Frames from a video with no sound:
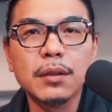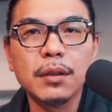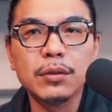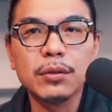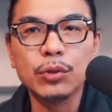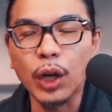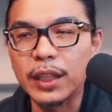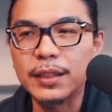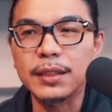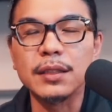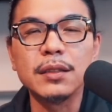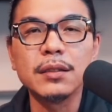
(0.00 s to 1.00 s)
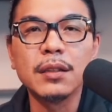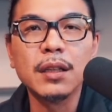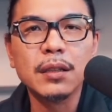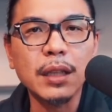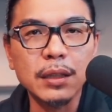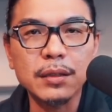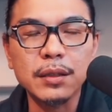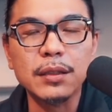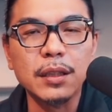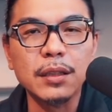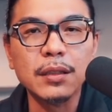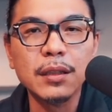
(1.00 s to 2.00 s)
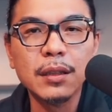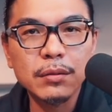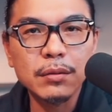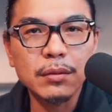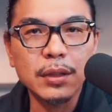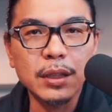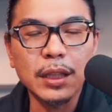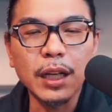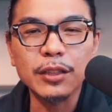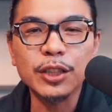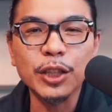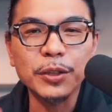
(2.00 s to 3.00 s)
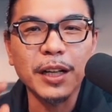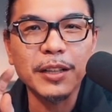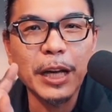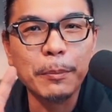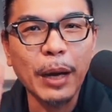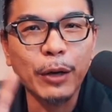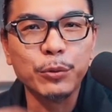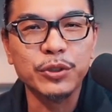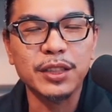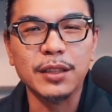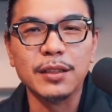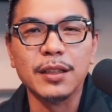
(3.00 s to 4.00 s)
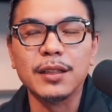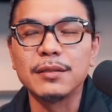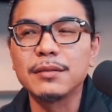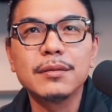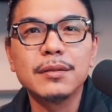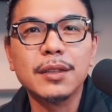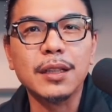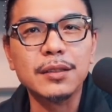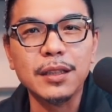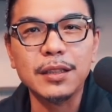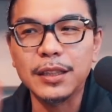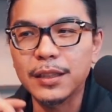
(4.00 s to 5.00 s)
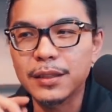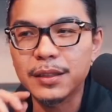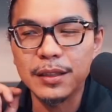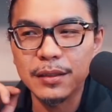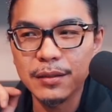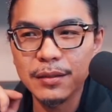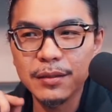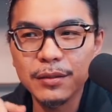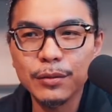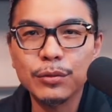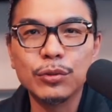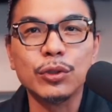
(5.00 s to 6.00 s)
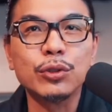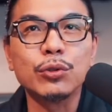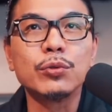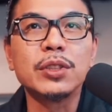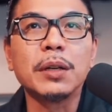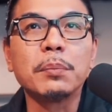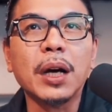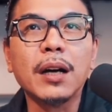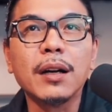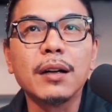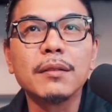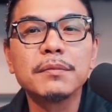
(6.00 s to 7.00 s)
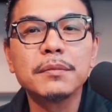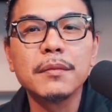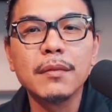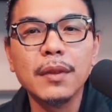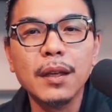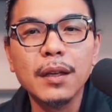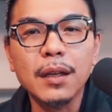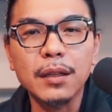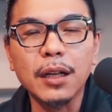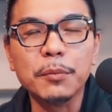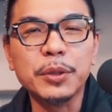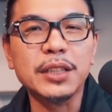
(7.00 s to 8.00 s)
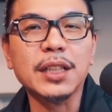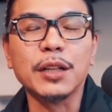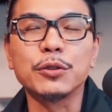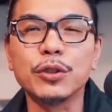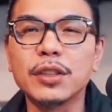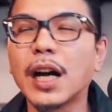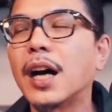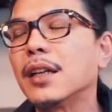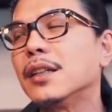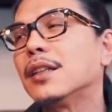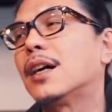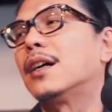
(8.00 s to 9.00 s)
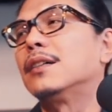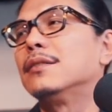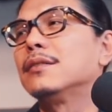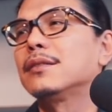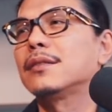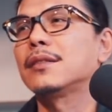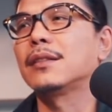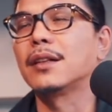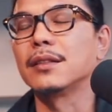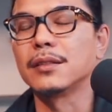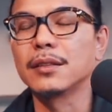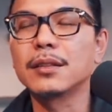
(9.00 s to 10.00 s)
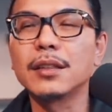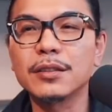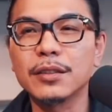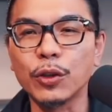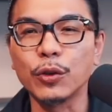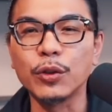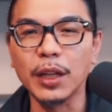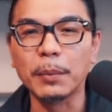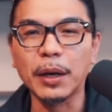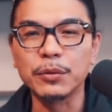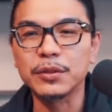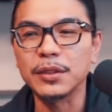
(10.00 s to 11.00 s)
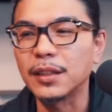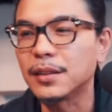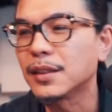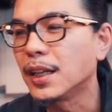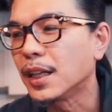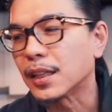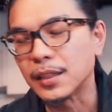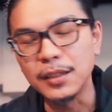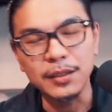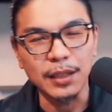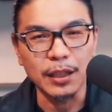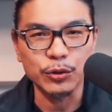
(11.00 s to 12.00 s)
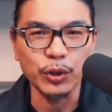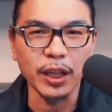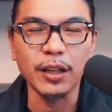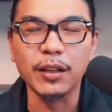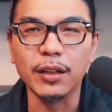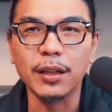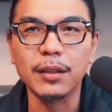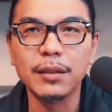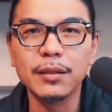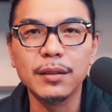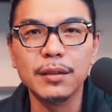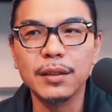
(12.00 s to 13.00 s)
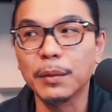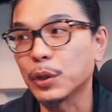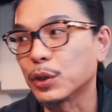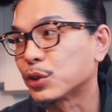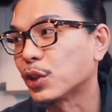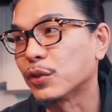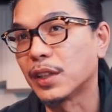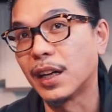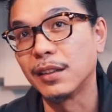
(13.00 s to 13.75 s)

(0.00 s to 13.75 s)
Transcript: 船只，但是呢，你要凑到两百五十个人跟着你一起去出征嘛，哈、哦。那当然皮塞罗就答应啊，啊，然后他凑两百五十个人，可是你知道最后哦，他没有凑到，